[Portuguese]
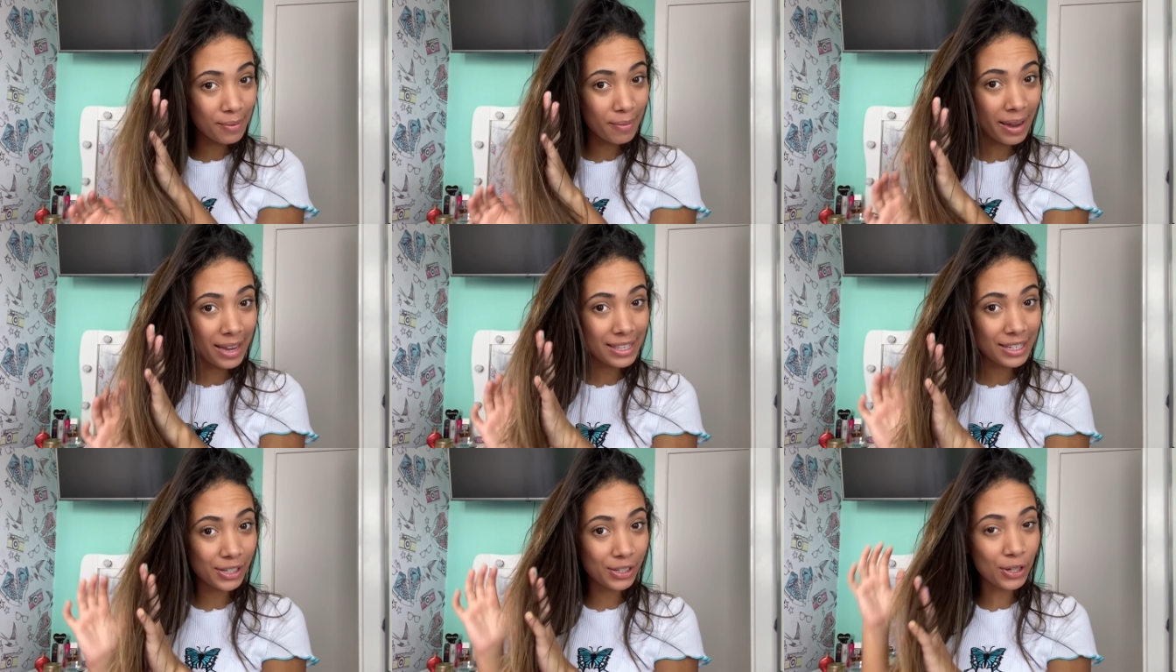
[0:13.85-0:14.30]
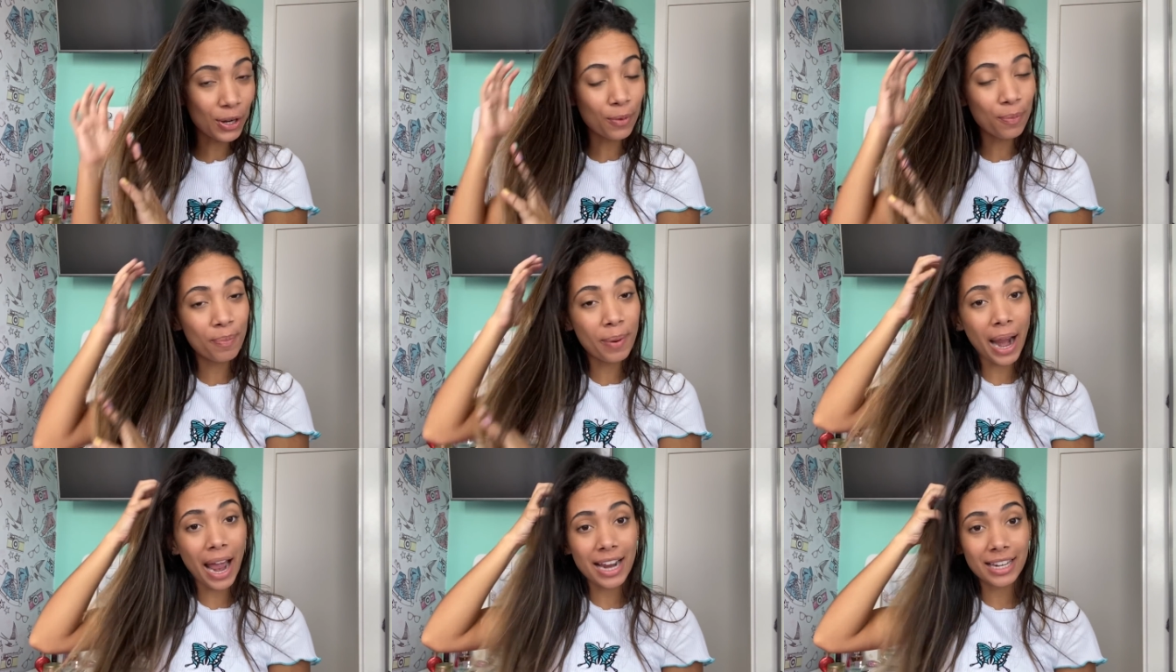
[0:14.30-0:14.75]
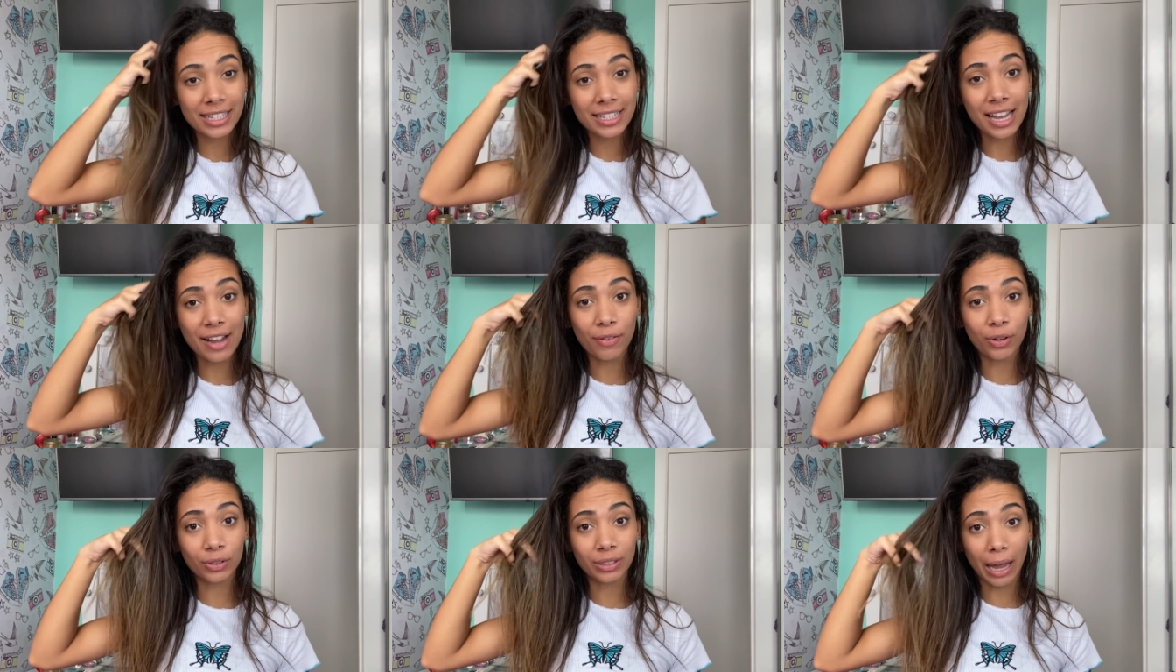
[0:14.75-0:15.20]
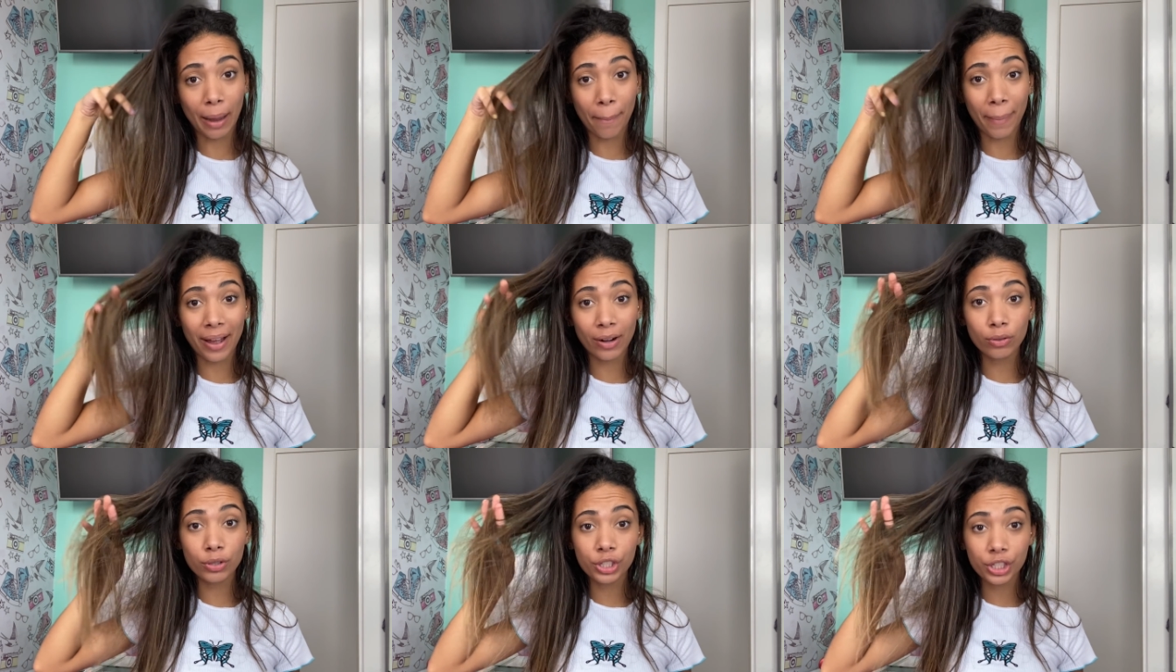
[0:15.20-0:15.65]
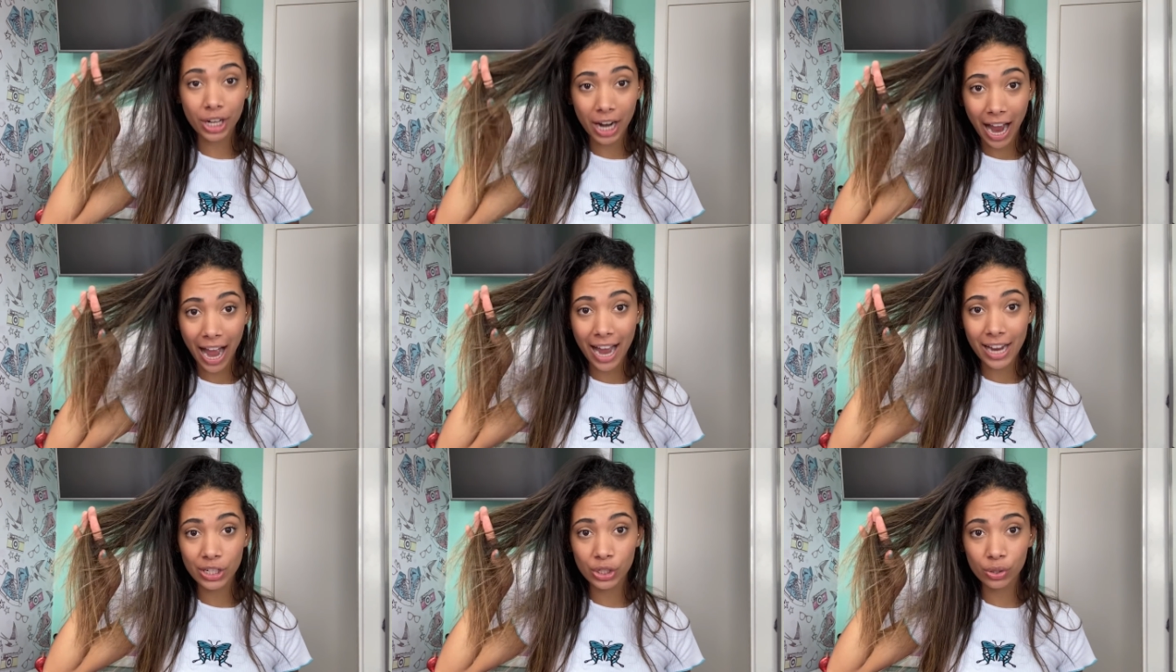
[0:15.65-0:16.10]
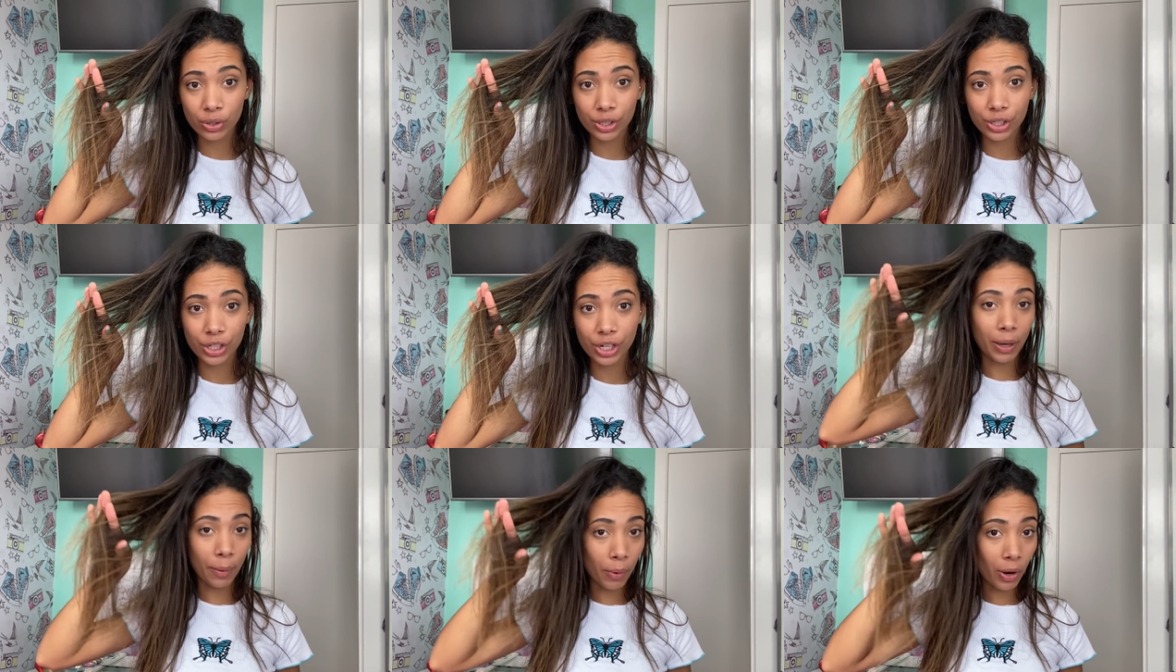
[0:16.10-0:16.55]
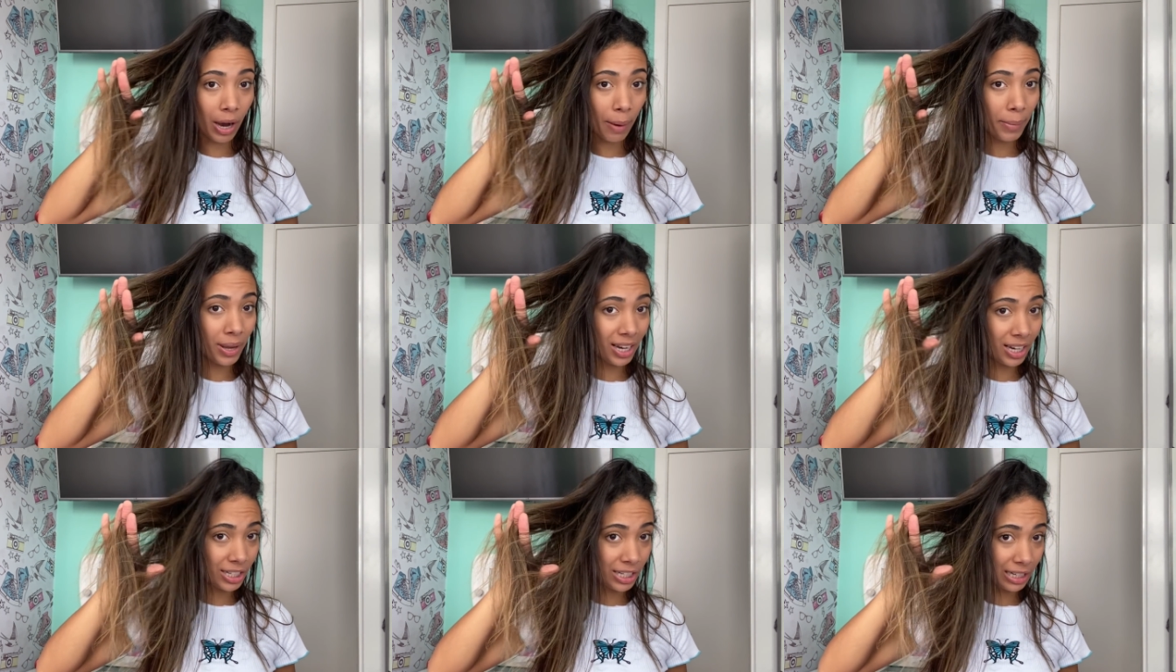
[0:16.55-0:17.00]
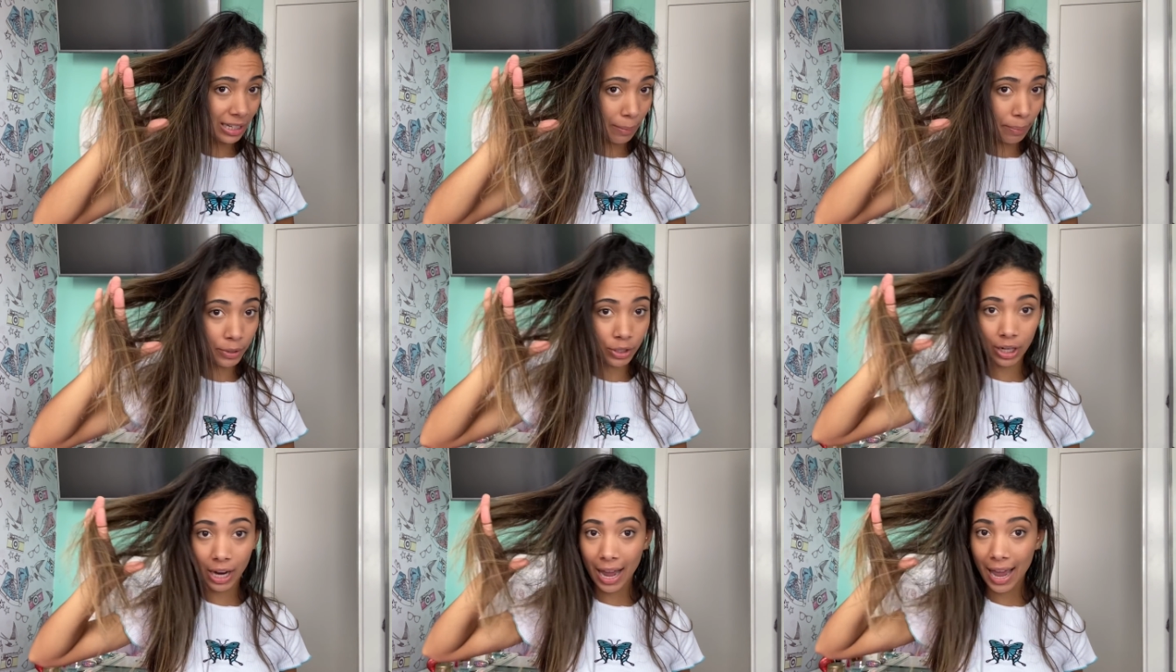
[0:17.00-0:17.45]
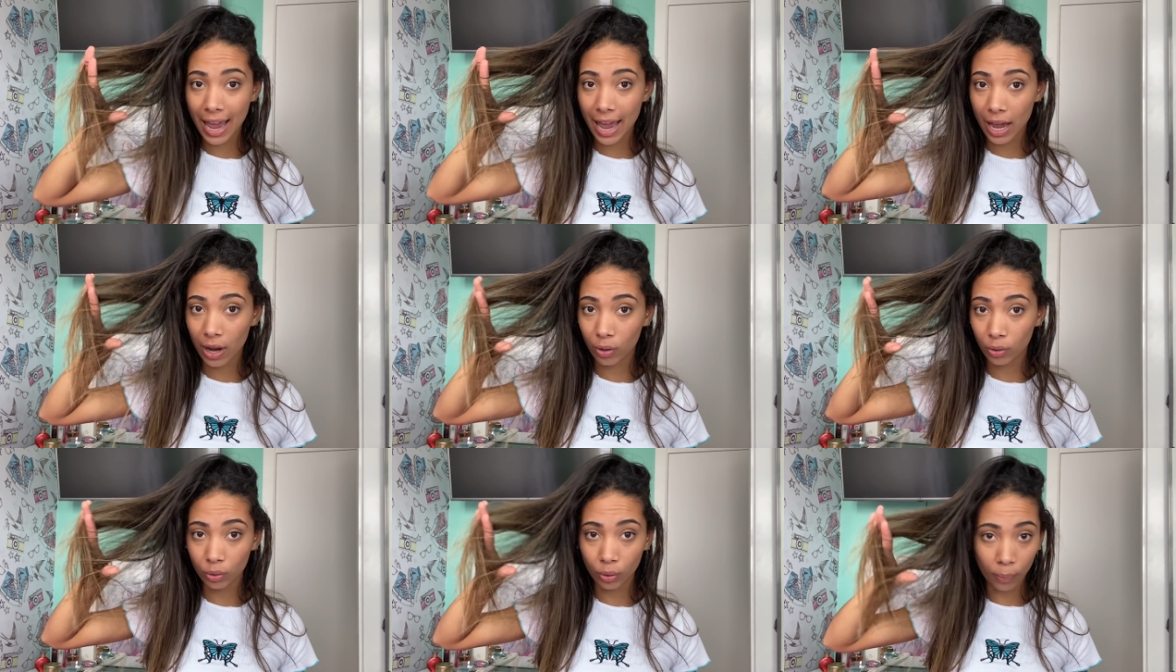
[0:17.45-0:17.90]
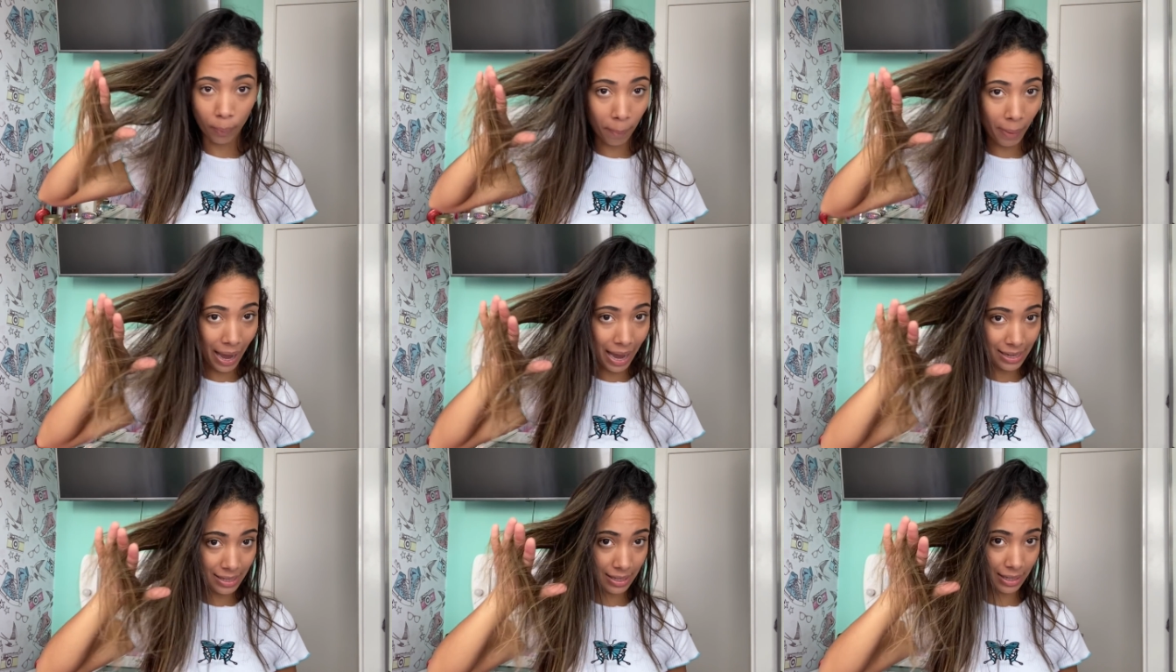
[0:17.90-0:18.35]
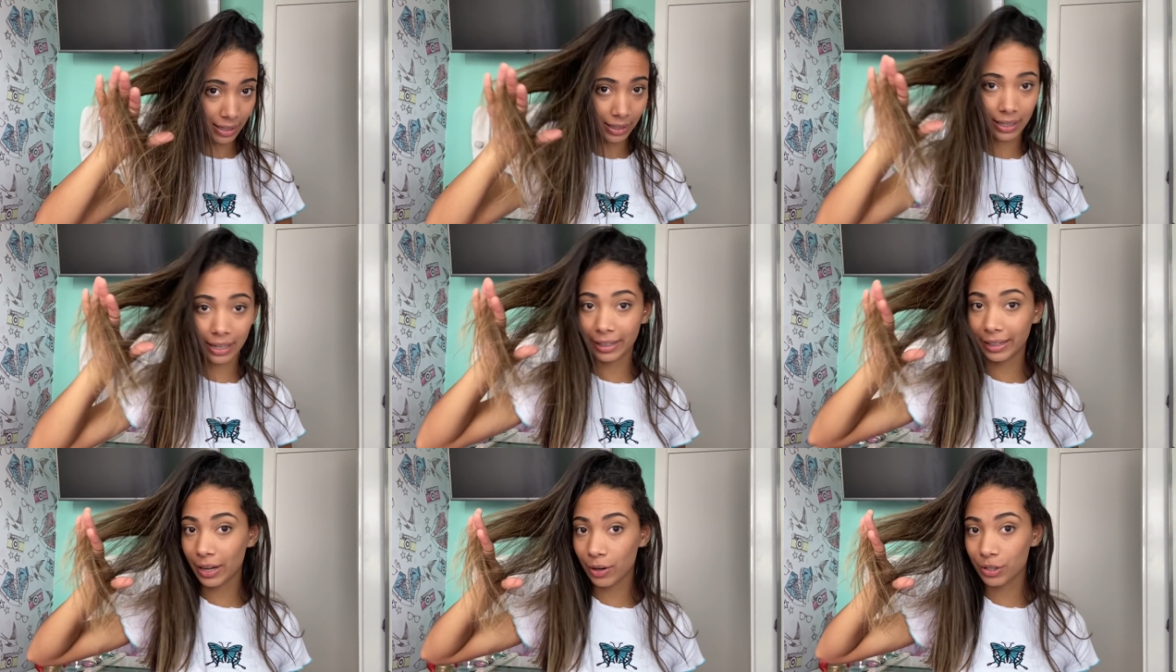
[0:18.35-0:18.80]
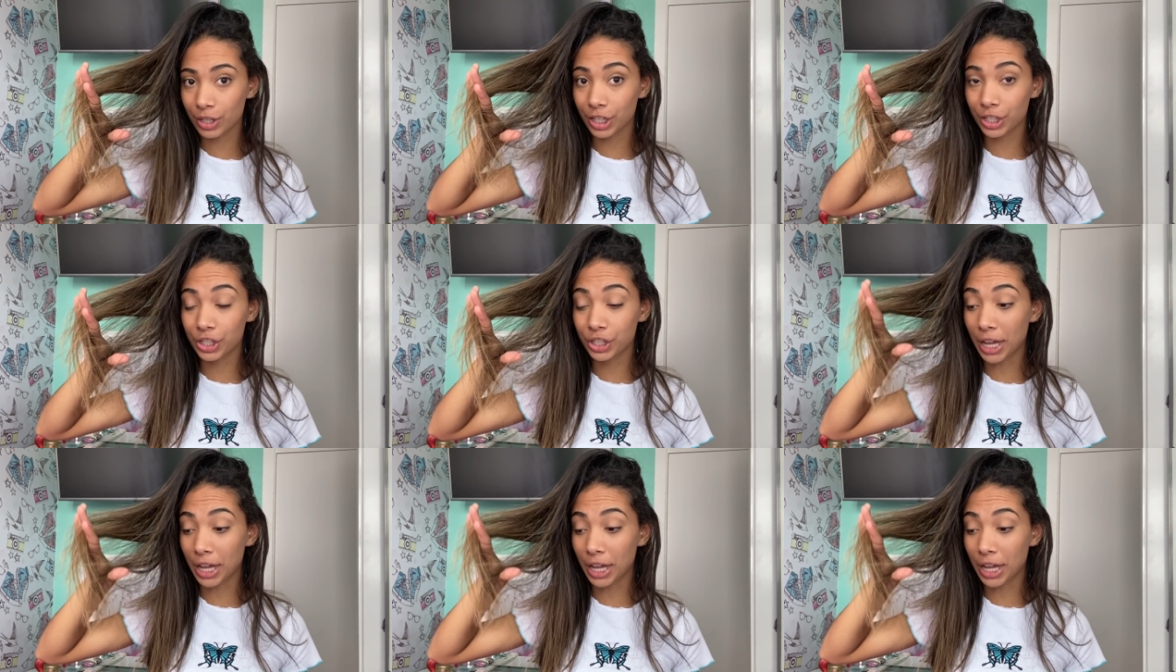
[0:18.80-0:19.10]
mas estou prestes a voltar para os cachos, porque o meu cabelo já tá pedindo arrego, não passa, entendeu, gente?